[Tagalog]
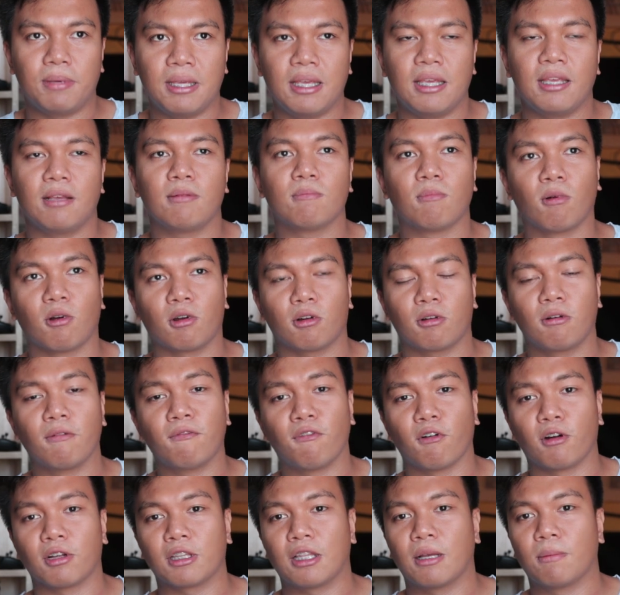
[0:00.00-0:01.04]
being more
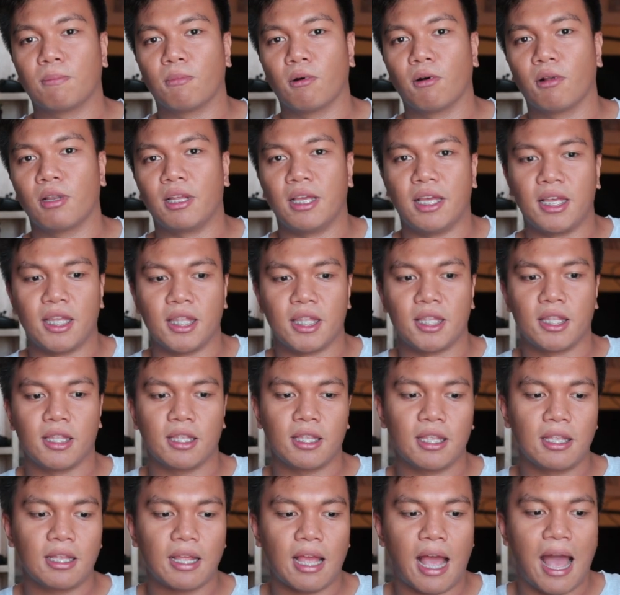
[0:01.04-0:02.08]
comfortable in
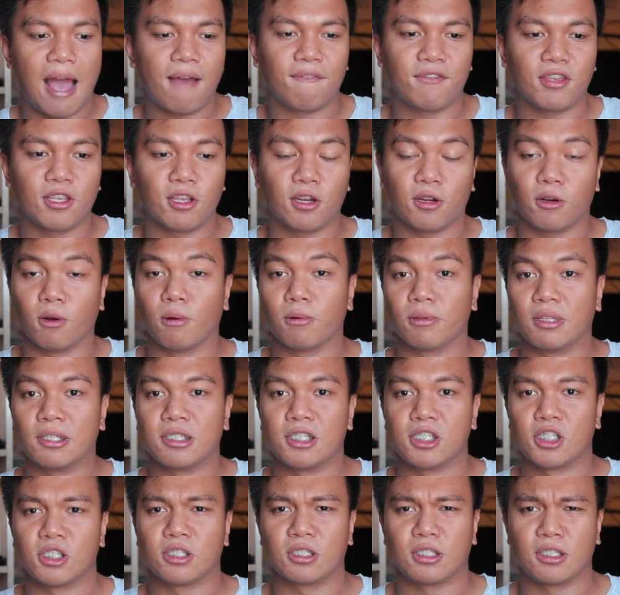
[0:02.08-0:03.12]
having your own
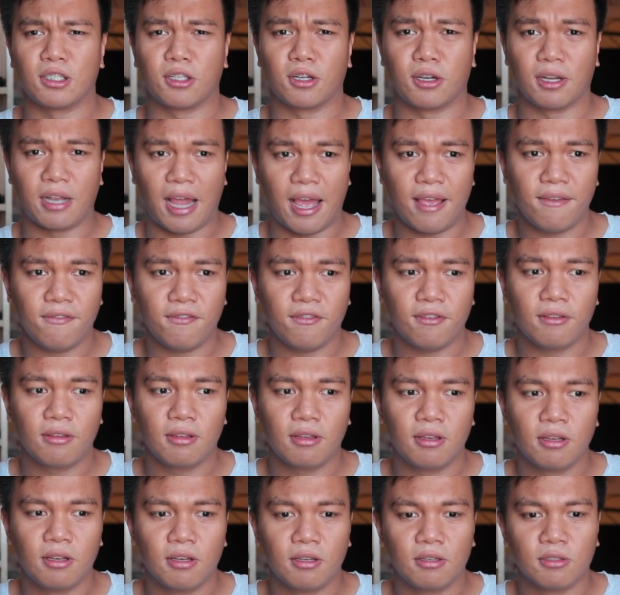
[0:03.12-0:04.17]
decisions in your life
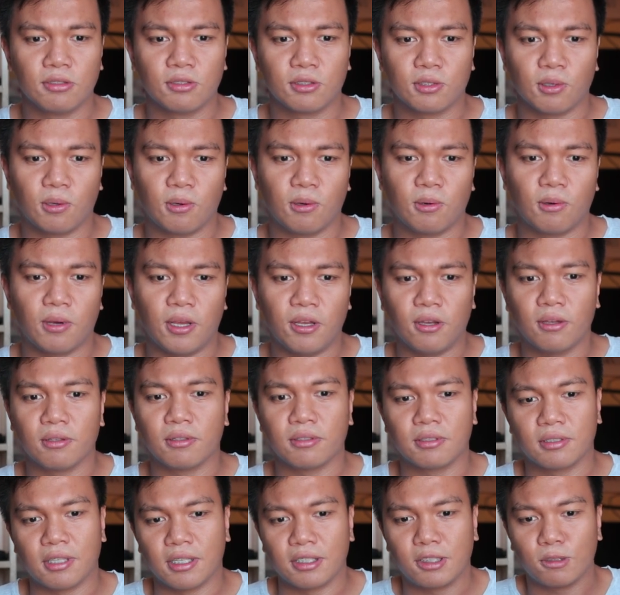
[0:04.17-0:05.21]
So,
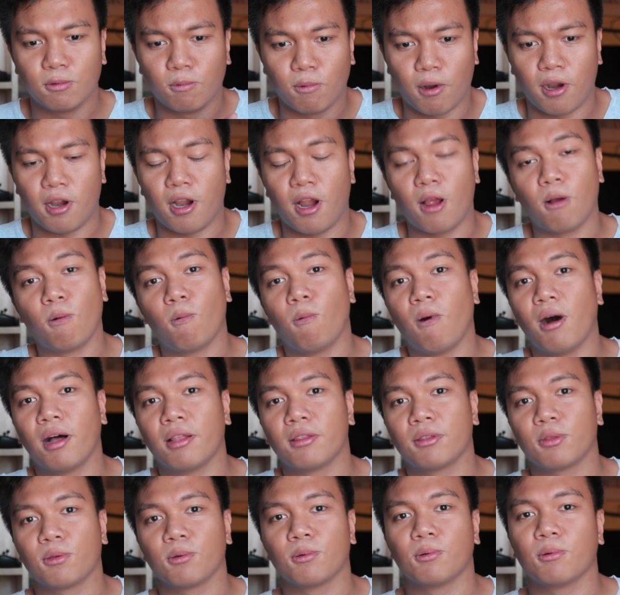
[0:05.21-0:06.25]
ayun, that's where I
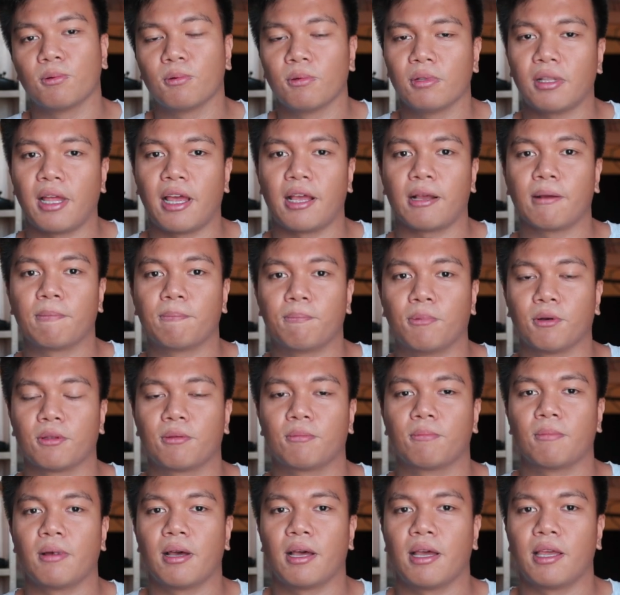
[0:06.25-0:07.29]
want to like
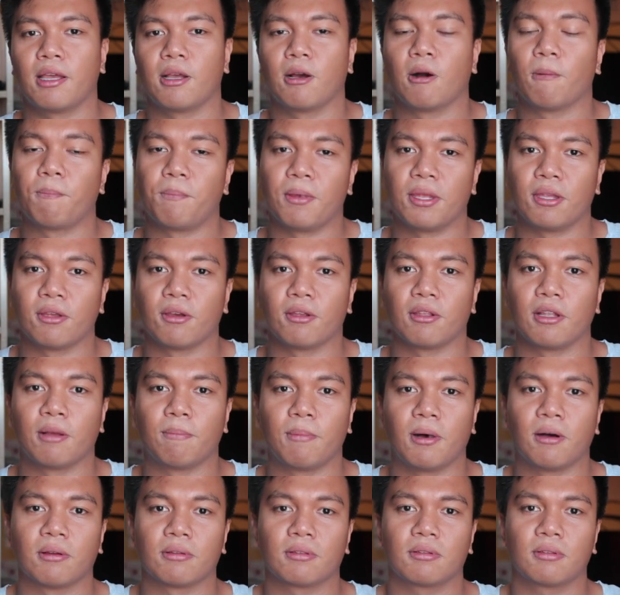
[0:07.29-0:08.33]
put my opinion
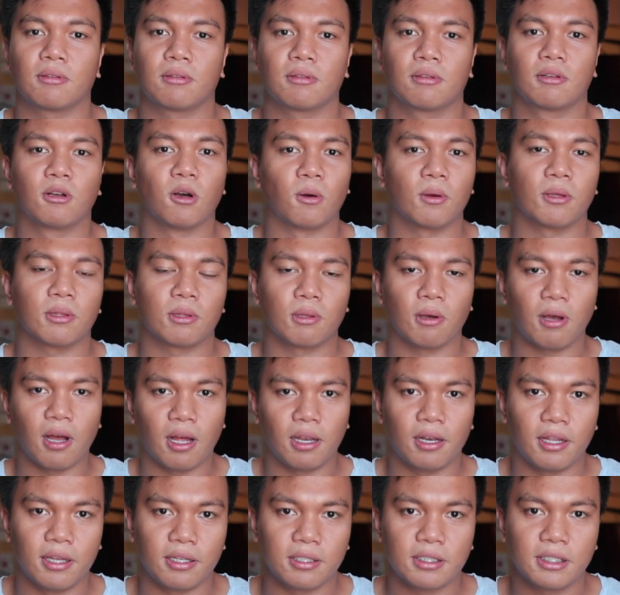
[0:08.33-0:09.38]
about going to
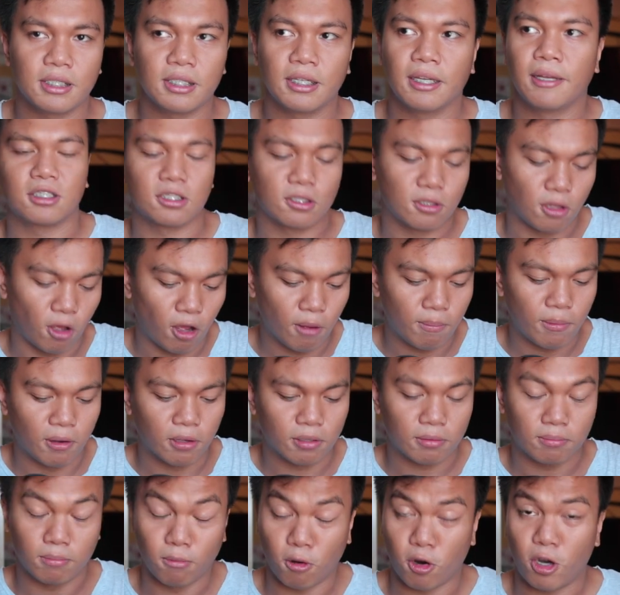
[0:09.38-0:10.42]
college. Just to talk
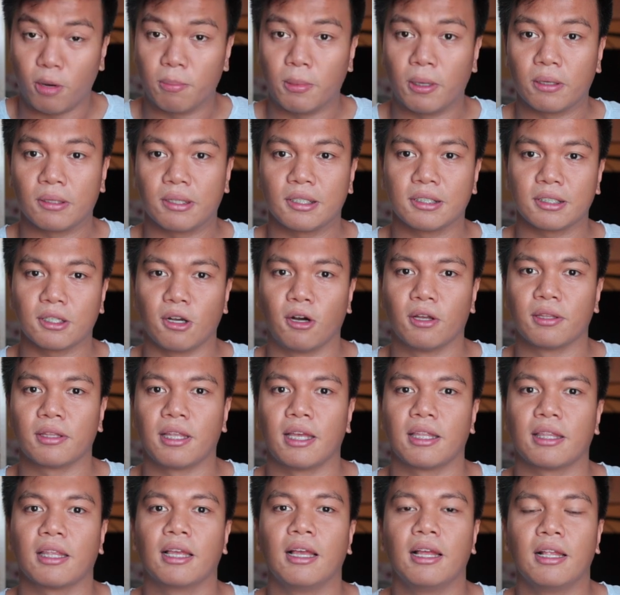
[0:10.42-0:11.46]
about more about this
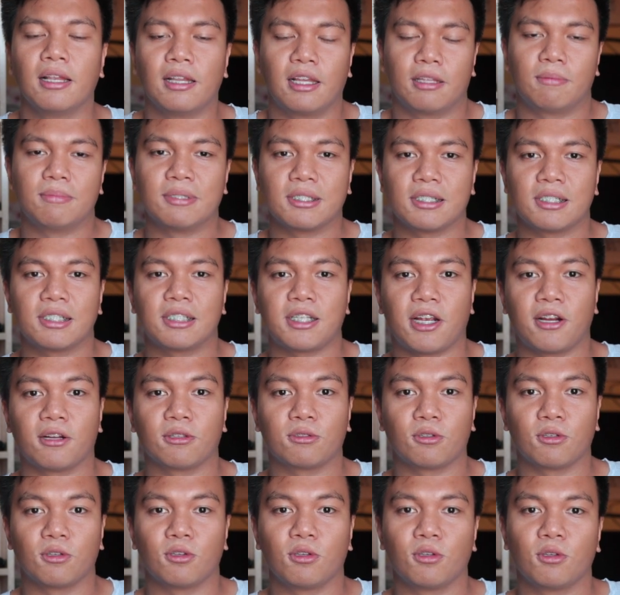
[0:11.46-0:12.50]
content. Let me just share
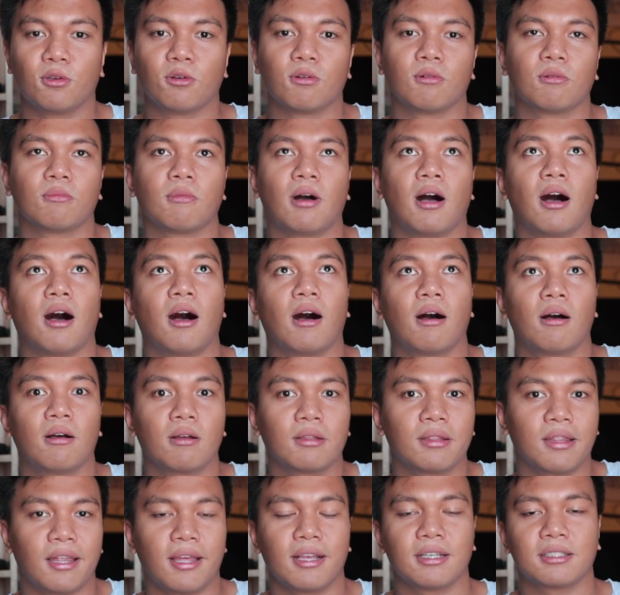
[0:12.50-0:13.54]
to you yung uh,
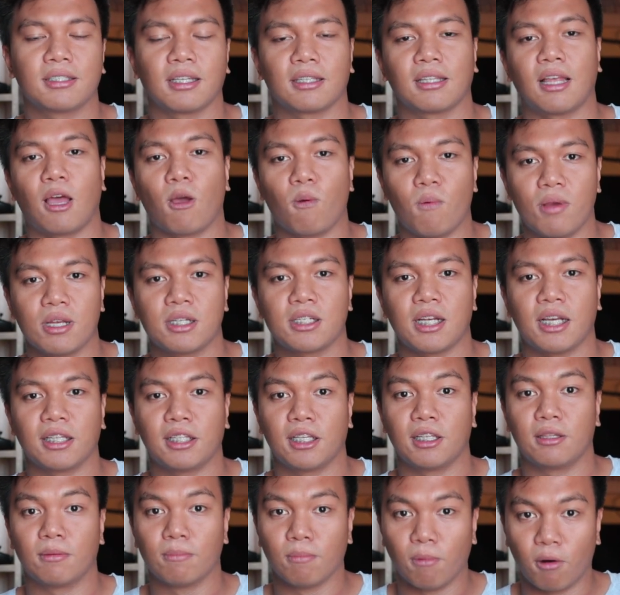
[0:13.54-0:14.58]
things that I wish I
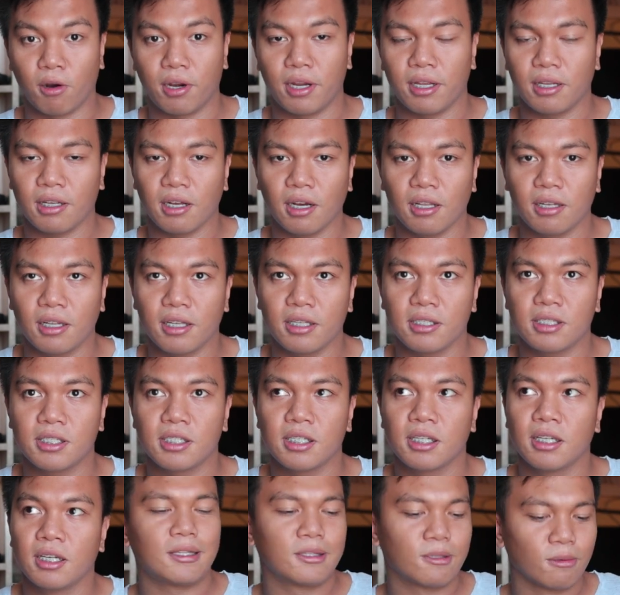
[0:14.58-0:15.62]
did more in
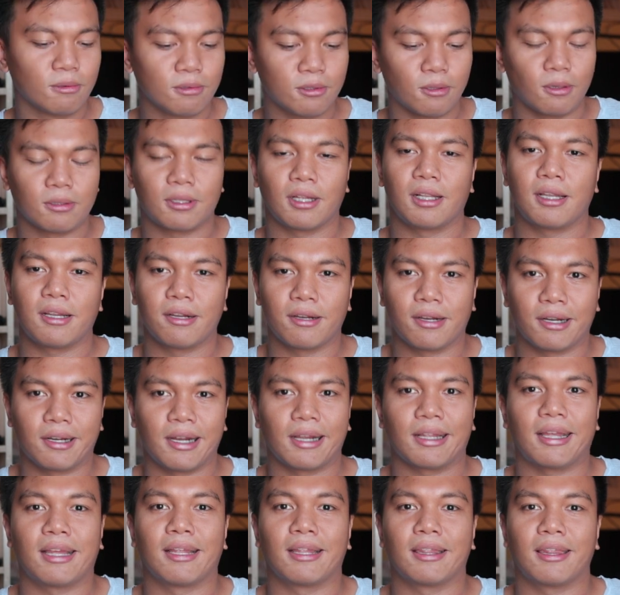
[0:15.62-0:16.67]
college. I don't totally
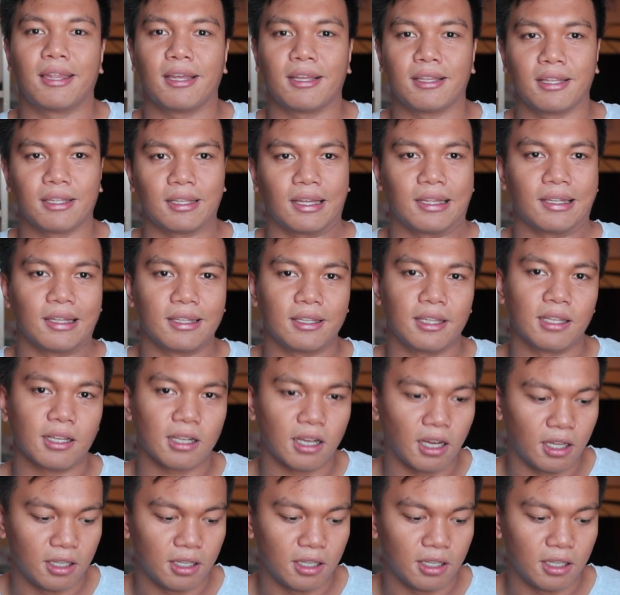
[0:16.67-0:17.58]
regret anything that I did in